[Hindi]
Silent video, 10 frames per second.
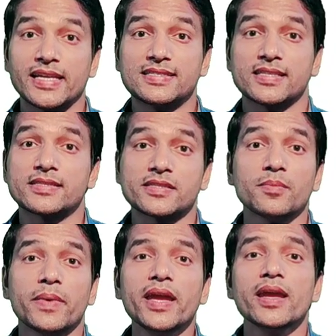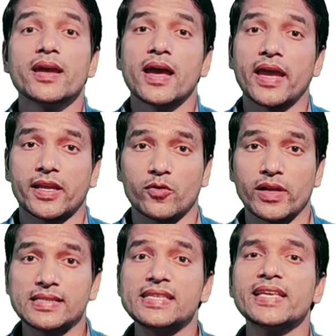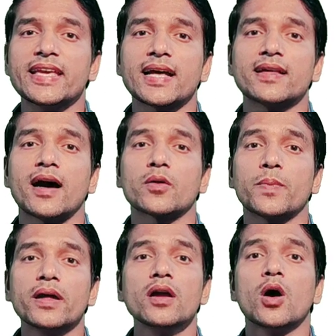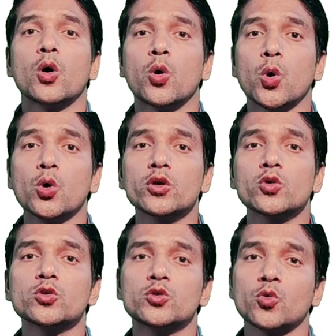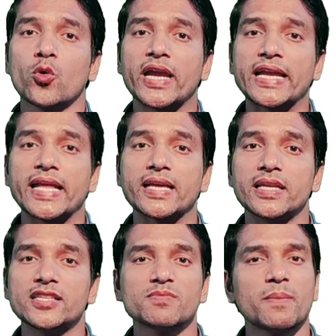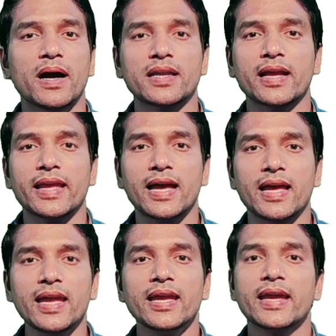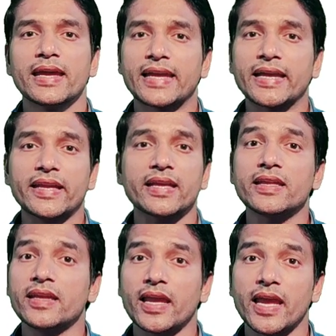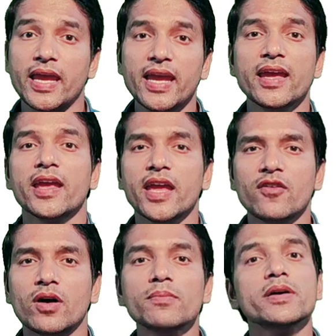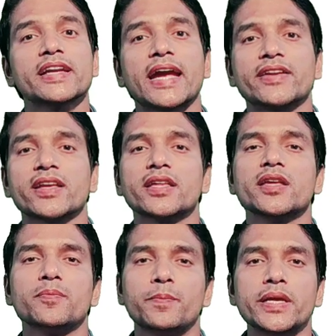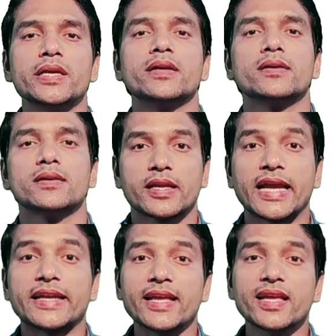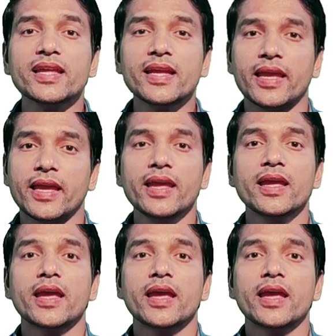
इस सिस्टम में एक्यूरेसी के आधार पर होल को दो कैटेगरीज में बांटा गया है कैटेगरी ए एवं कैटेगरी बी कैटेगरी ए